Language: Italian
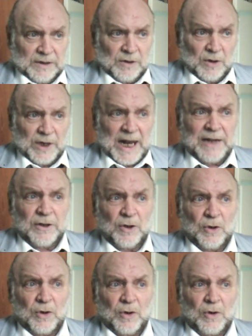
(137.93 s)
Non,
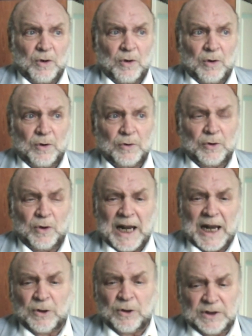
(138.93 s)
hanno, non
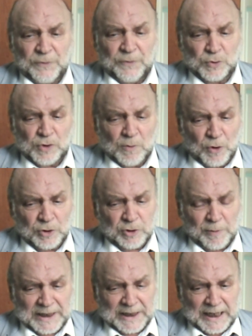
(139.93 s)
l'hanno diffuso molto
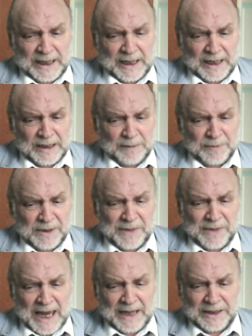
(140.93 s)
perché i
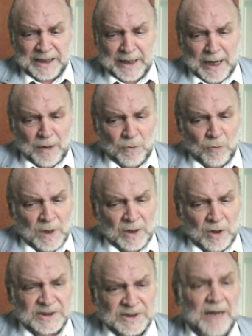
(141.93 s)
primi anni era un
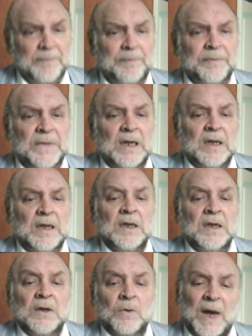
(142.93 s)
qualcosa
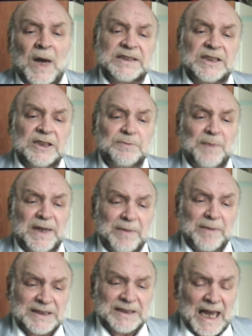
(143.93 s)
quasi
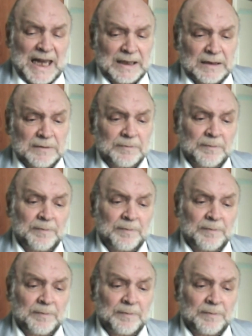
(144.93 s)
sperimentale.